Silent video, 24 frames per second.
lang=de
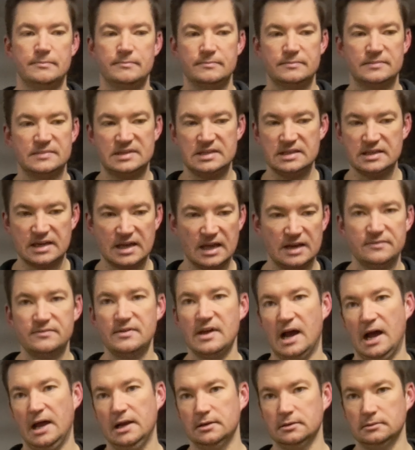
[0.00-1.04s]
die kennen
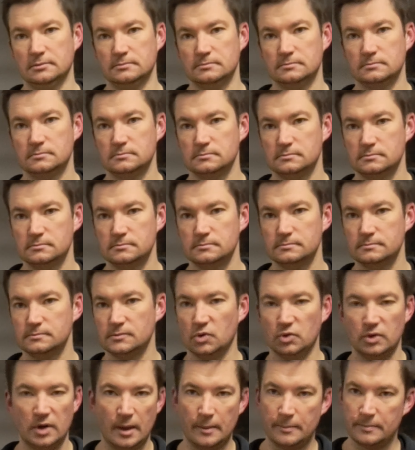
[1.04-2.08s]
wir alle.
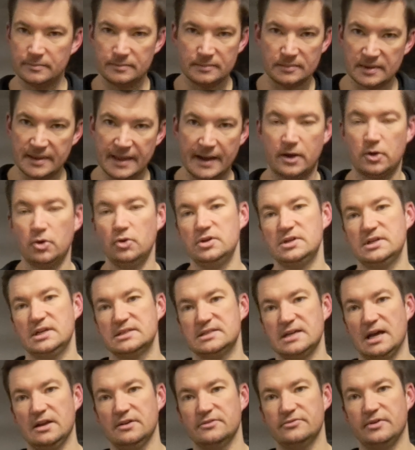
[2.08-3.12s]
Oder da könnte ich
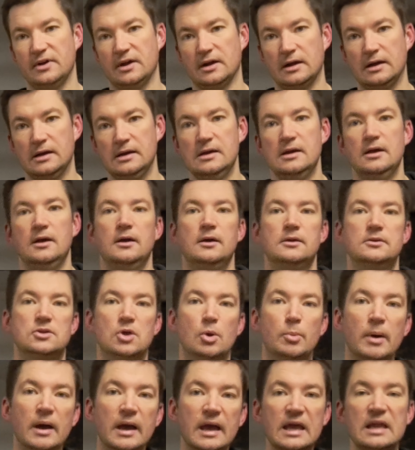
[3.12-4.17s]
jetzt anfangen.
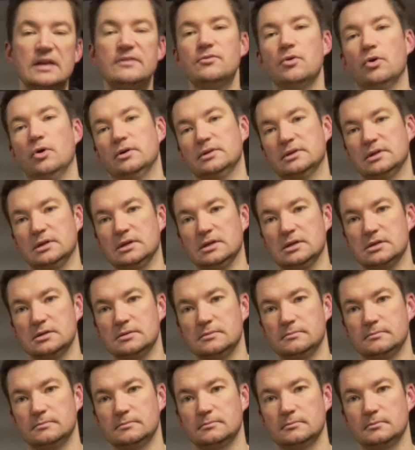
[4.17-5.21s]
Darüber reden wir heute nicht.
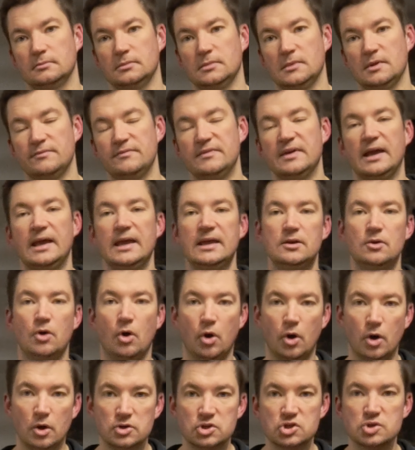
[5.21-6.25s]
Wir reden
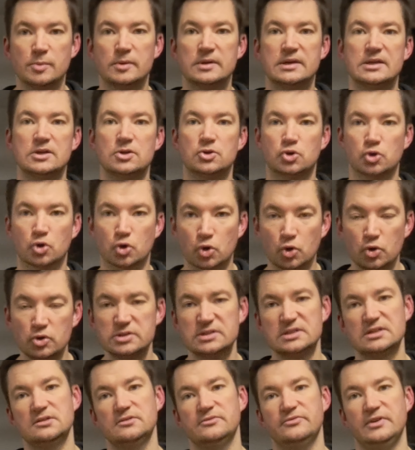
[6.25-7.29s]
heute über den
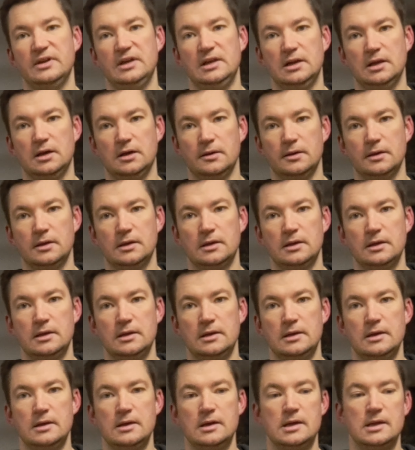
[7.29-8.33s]
größten Fehler,
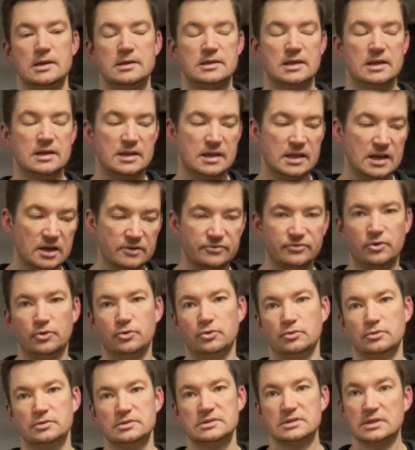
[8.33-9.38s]
den jeder
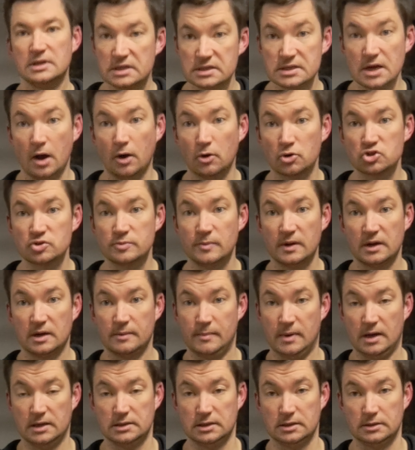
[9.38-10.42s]
von uns, ich auch schon mal
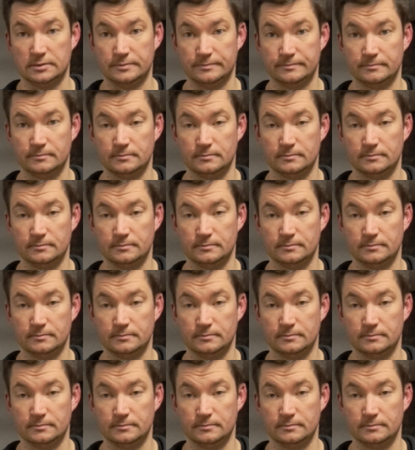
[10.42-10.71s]
gemacht hat.